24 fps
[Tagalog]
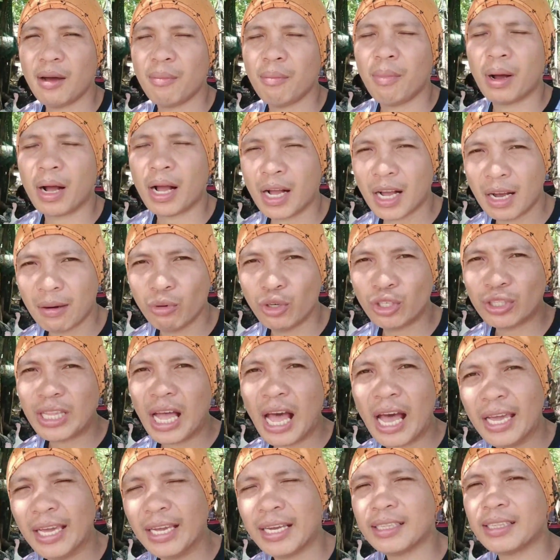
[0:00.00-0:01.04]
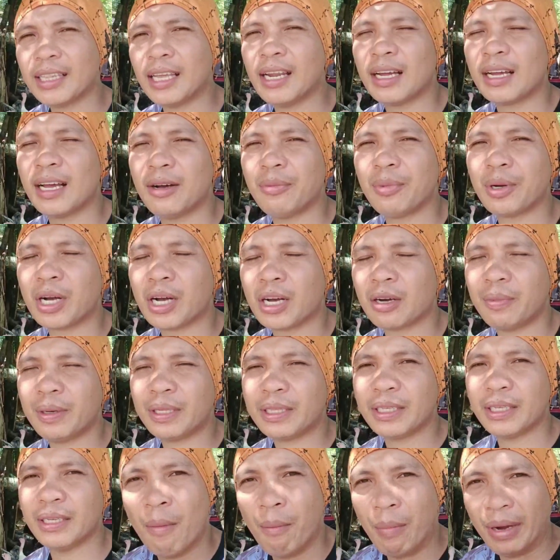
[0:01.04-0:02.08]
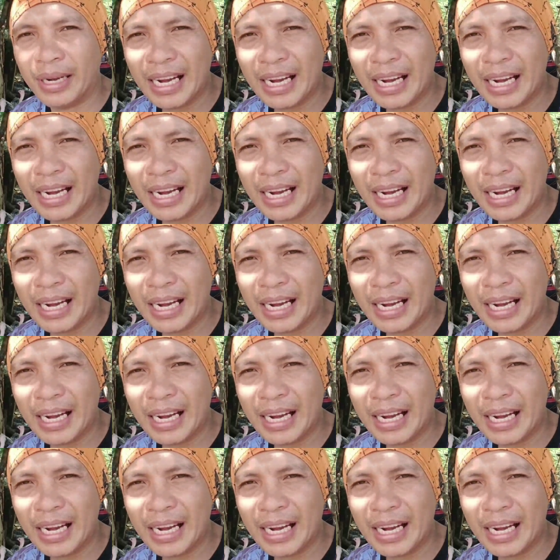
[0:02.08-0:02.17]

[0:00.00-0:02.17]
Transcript: mga ngamoy tae ka talaga mga kapatid.